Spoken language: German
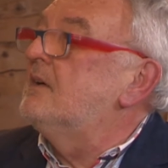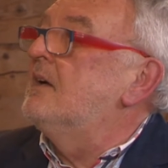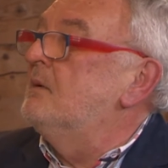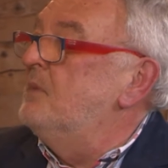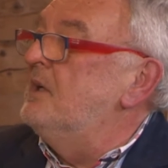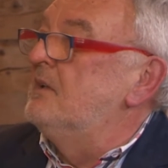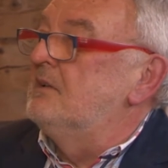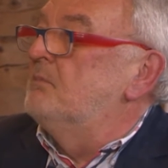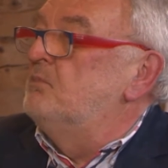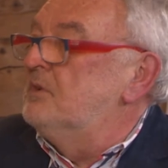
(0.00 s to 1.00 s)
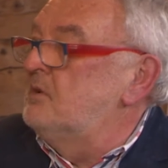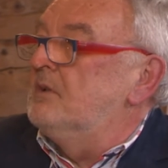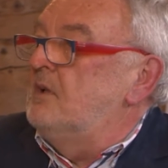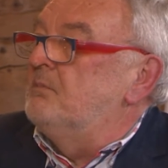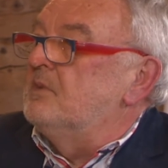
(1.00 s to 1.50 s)
an Milch, damit er
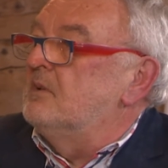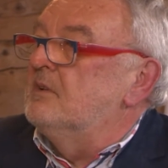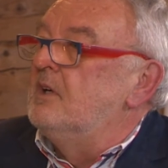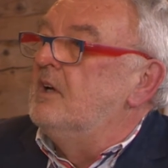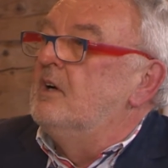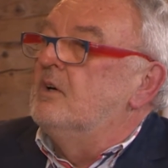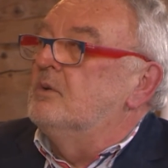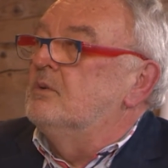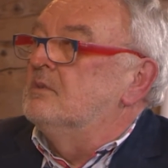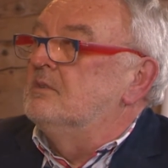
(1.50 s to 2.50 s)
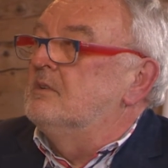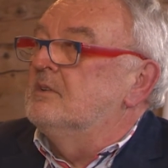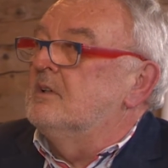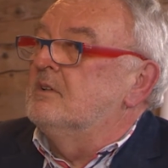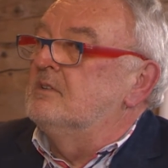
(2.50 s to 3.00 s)
leben kann. Mhm. Und
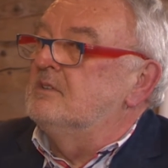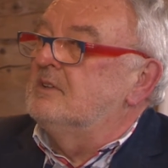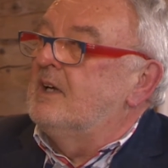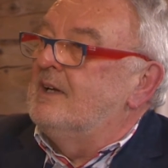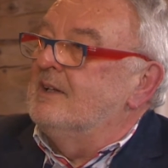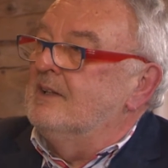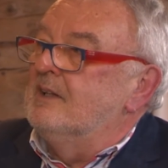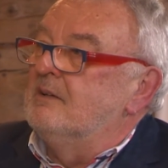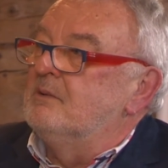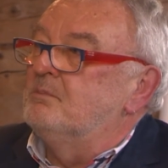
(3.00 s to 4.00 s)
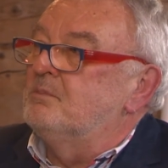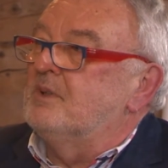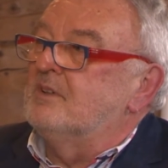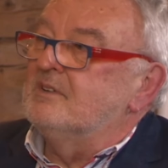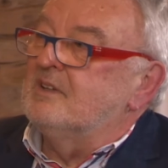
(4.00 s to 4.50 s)
auch der Handel
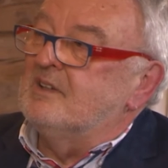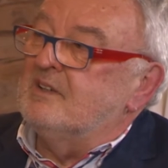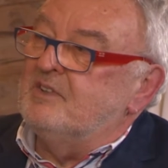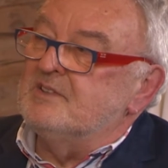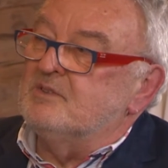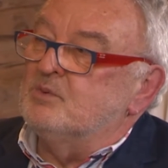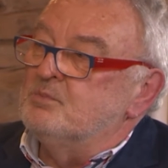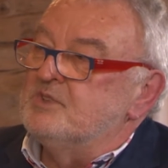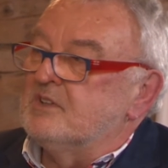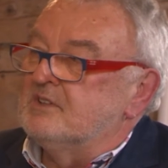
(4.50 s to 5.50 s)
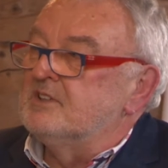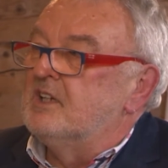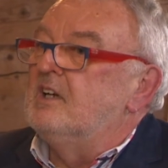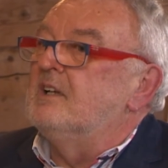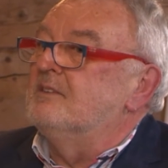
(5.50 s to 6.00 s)
braucht einen gewissen Umsatz,
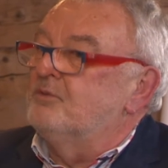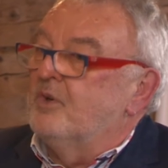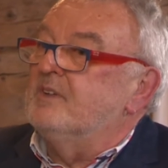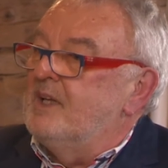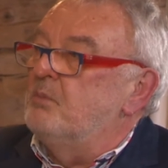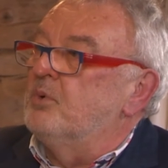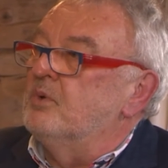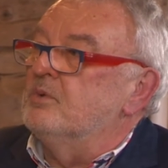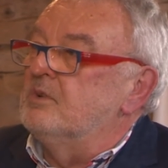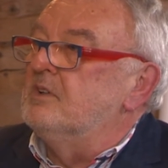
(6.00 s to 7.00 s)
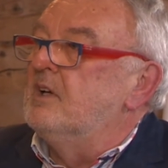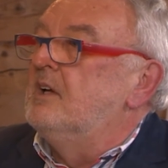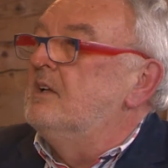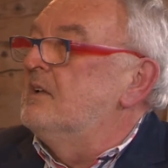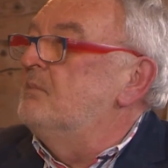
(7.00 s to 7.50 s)
von dem Produkt,
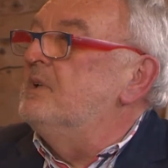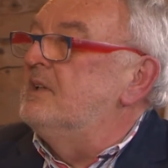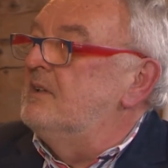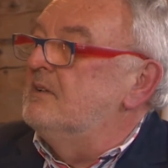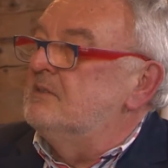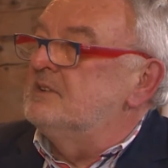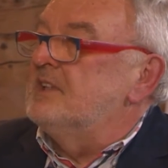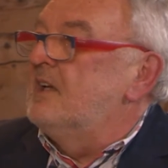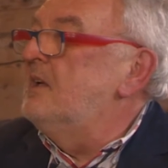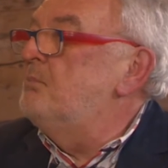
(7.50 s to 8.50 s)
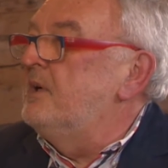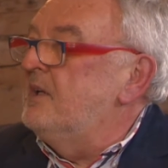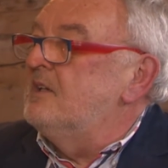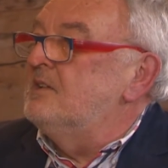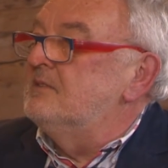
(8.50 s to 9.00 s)
damit seine
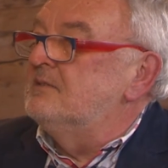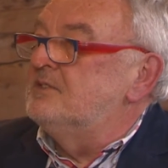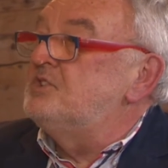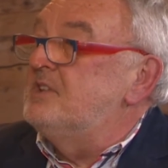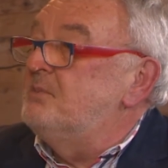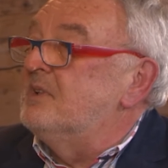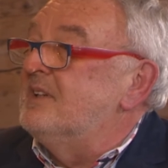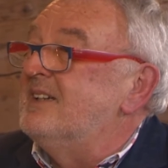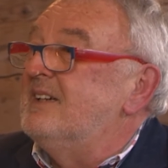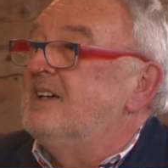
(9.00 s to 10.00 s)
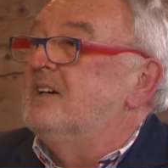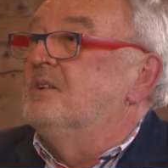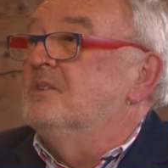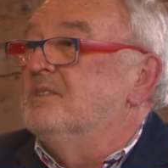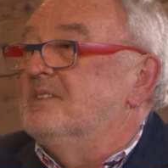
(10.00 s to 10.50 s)
Pläne stimmen.
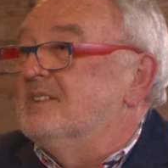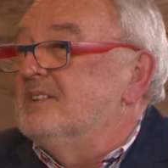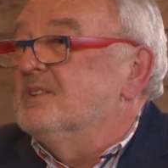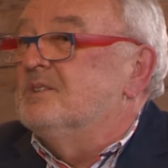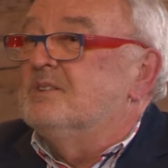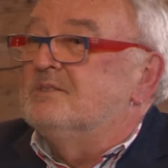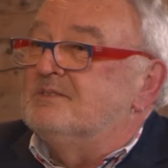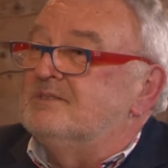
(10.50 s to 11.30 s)
Und da